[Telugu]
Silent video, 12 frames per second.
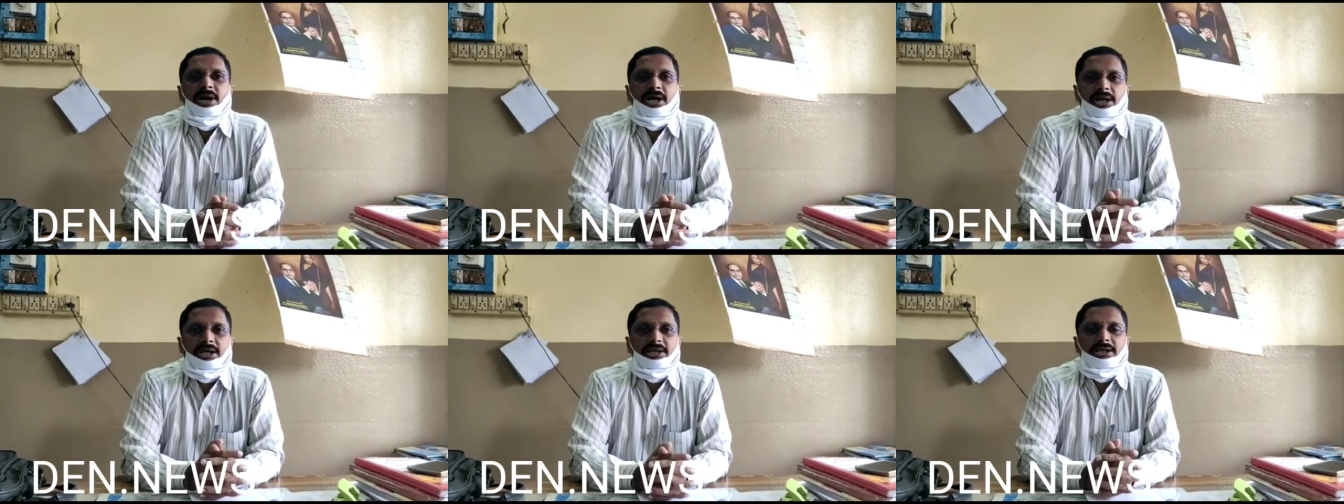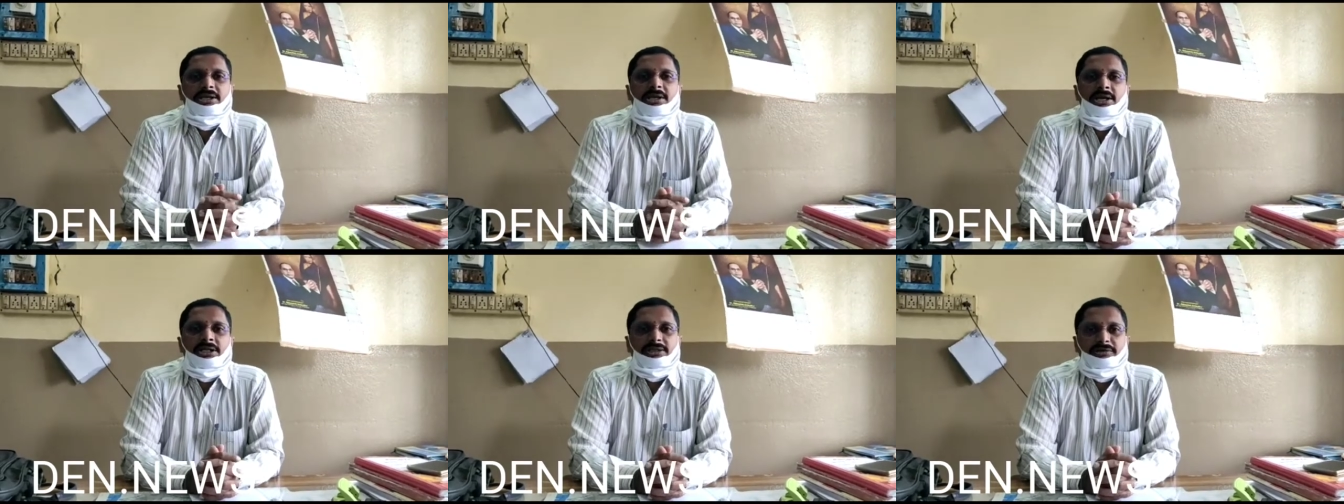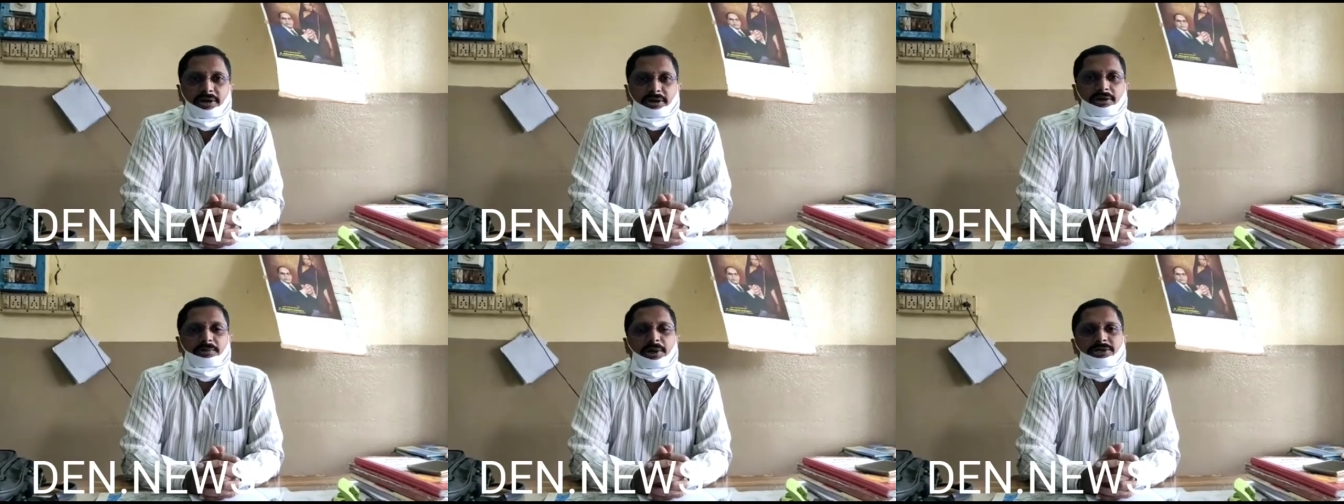అలాగే
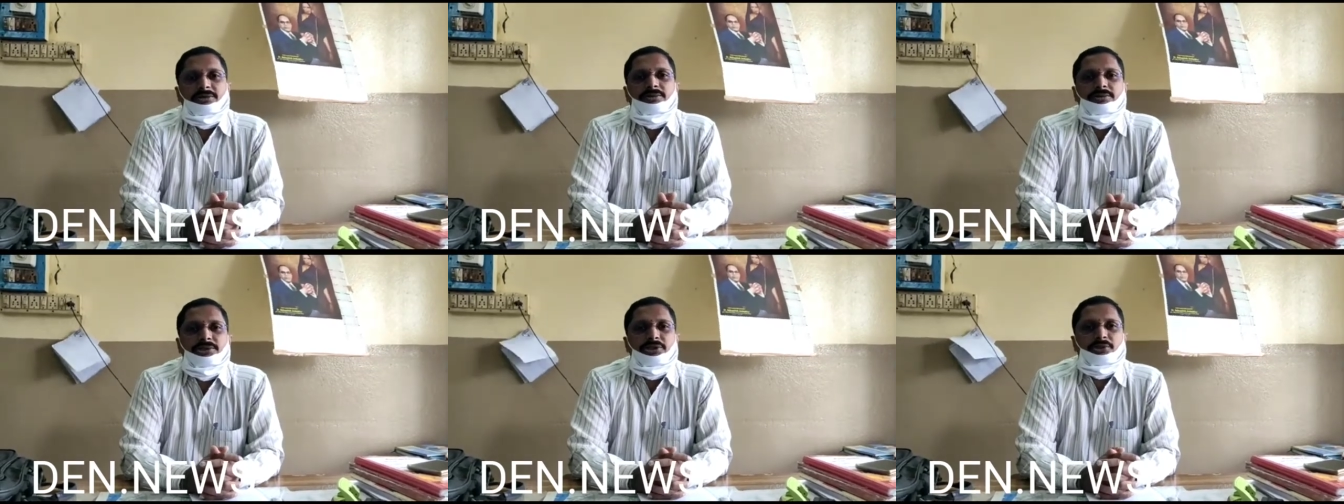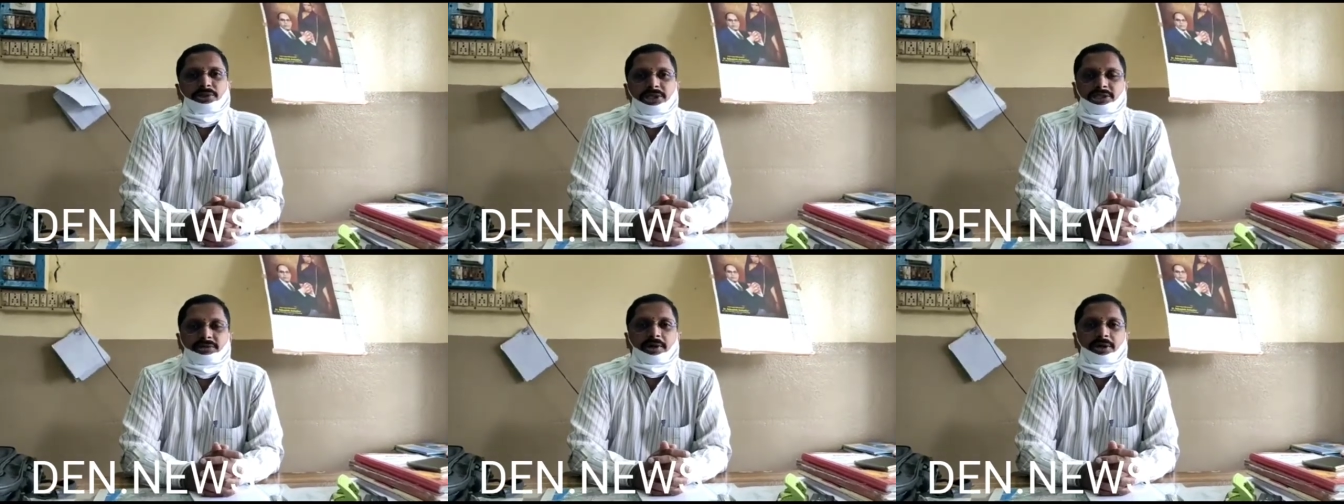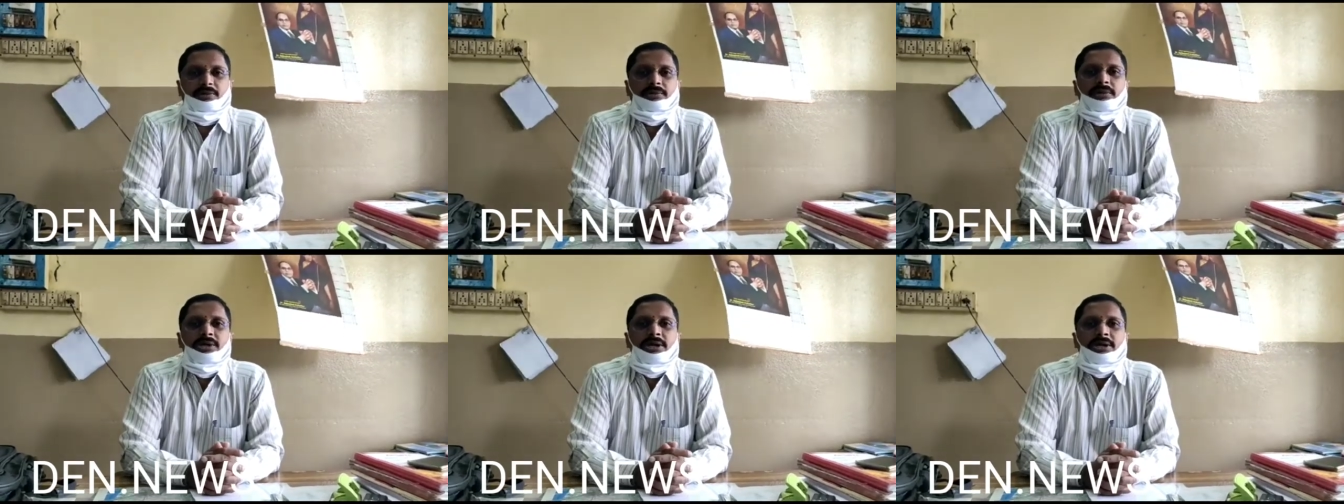దివ్యాంగుల పాసులు తీసుకోదలసిన వారు
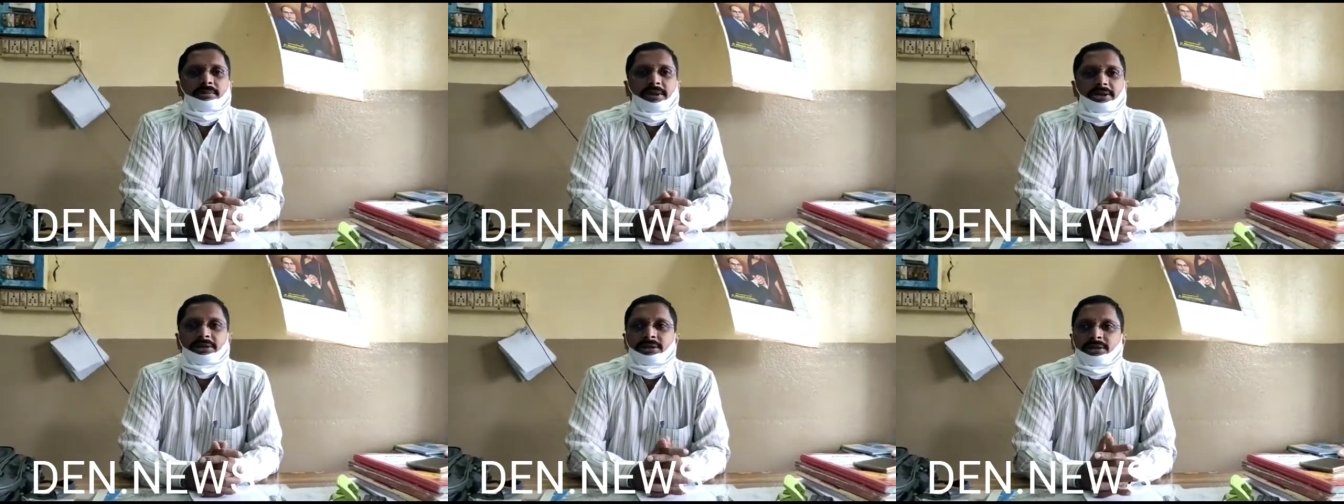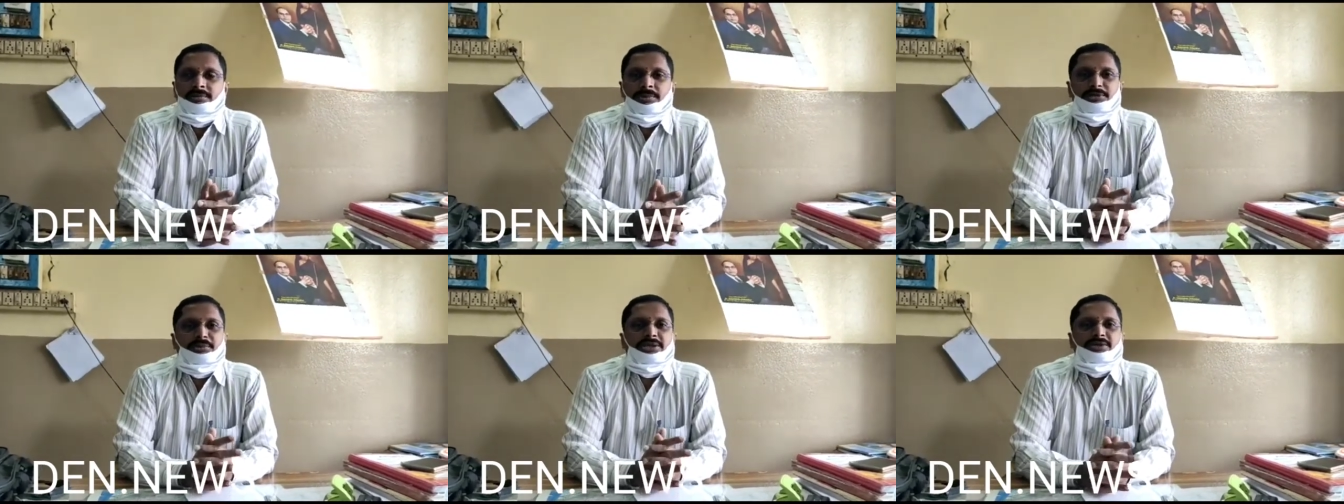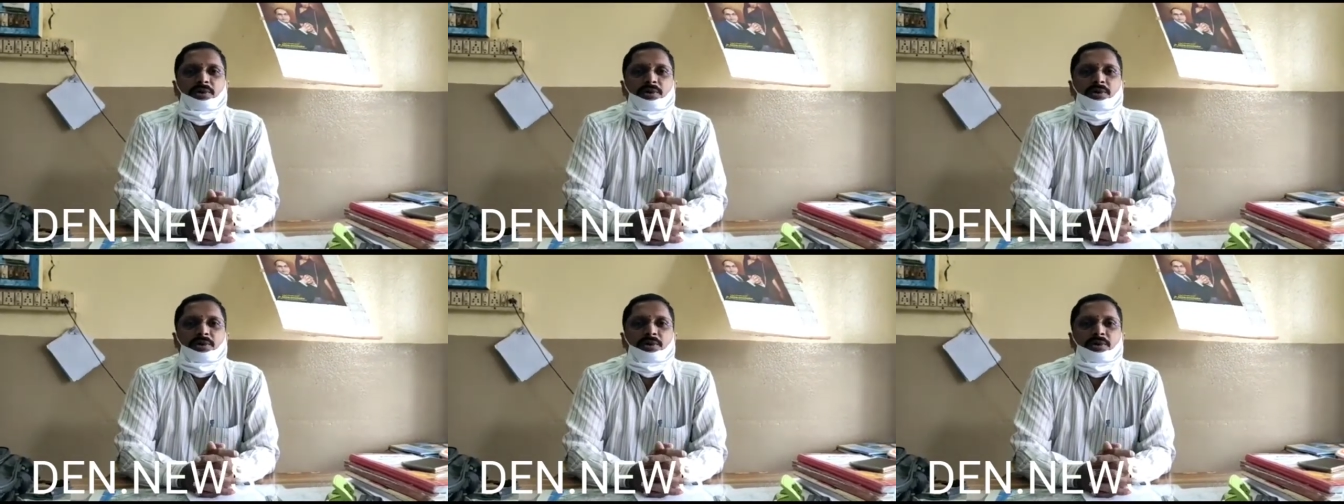మరి బస్వాస్